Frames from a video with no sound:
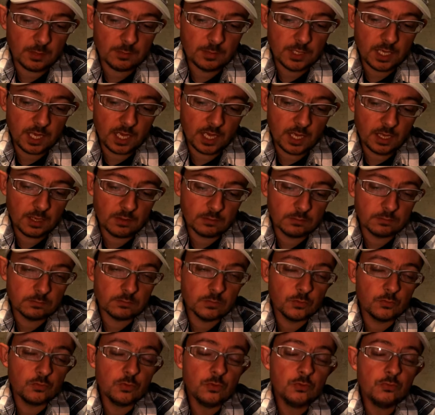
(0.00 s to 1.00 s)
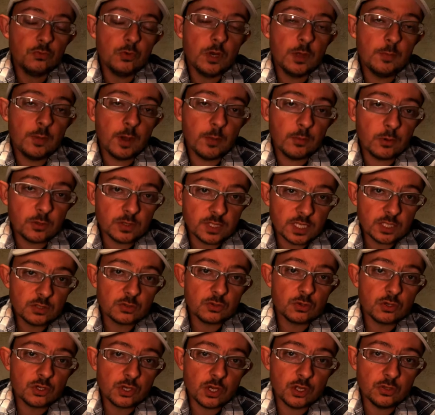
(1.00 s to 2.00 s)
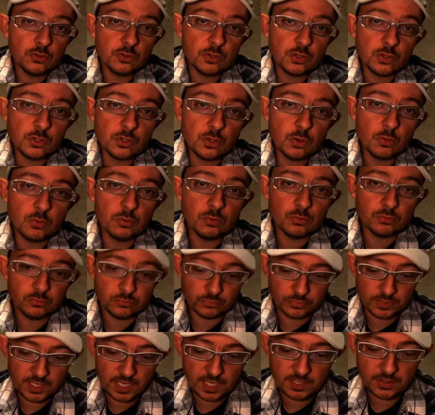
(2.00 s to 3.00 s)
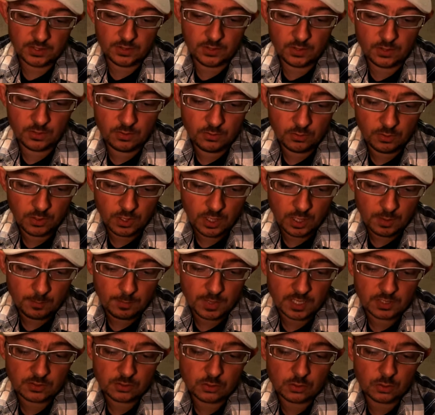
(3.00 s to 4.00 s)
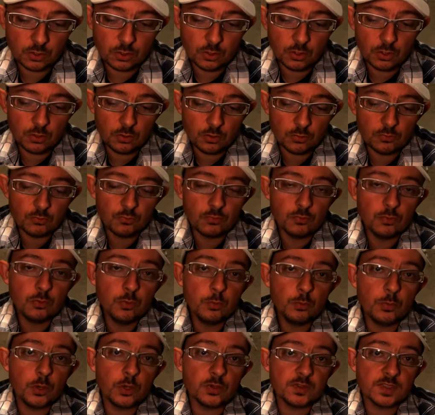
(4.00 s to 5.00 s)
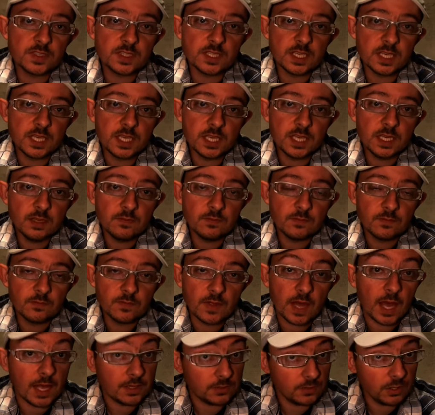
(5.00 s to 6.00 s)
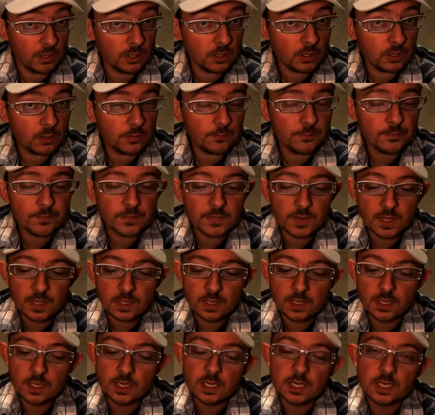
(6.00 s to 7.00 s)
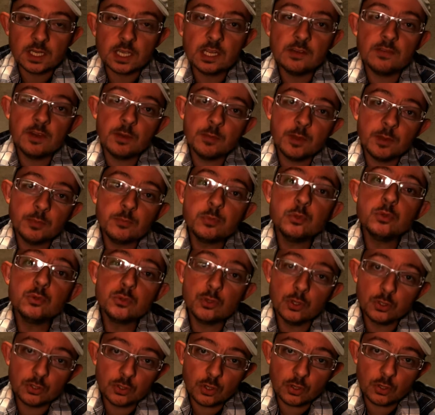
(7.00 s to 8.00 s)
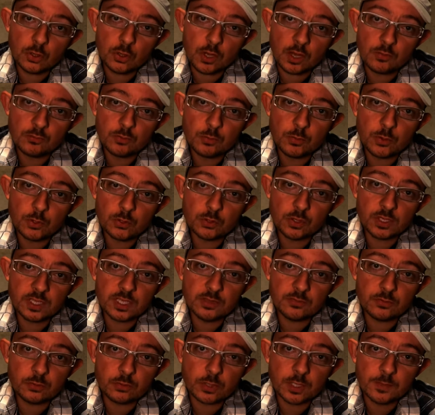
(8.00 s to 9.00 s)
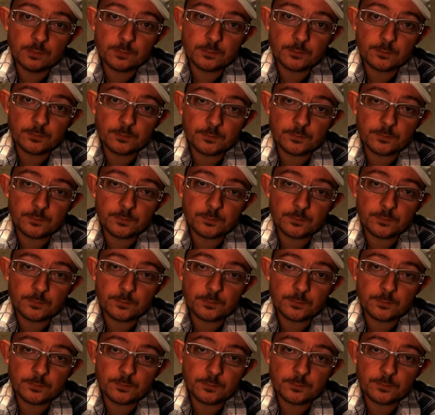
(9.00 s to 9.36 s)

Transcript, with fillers: eh bien vous ne voulez pas planter ce jeune sion d'un an parce que vous pensez, à tort, qu'il va mettre plus de temps à vous produire des fruits.